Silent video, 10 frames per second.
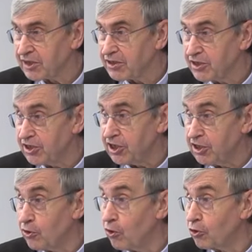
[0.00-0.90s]
si
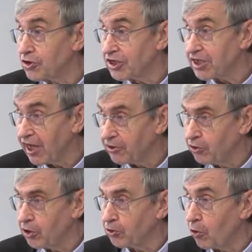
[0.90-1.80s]
au sein de
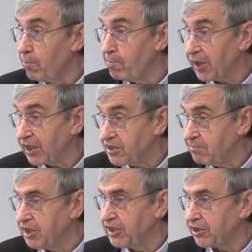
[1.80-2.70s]
notre
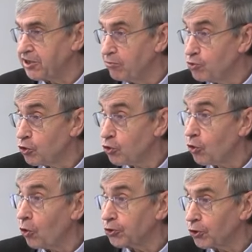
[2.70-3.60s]
presbytérium nous
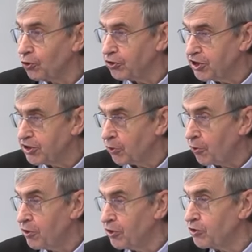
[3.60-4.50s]
contredisons
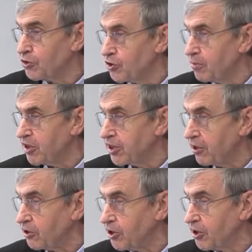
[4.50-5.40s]
ce
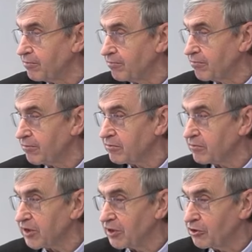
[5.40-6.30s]
message.
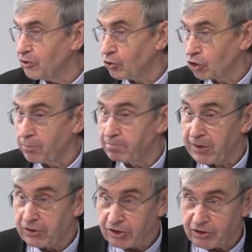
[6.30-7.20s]
À travers cette
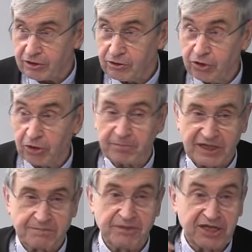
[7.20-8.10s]
rencontre et au-delà
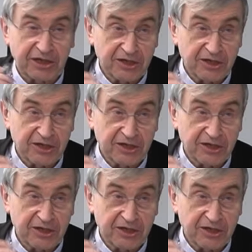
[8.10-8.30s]
des mots,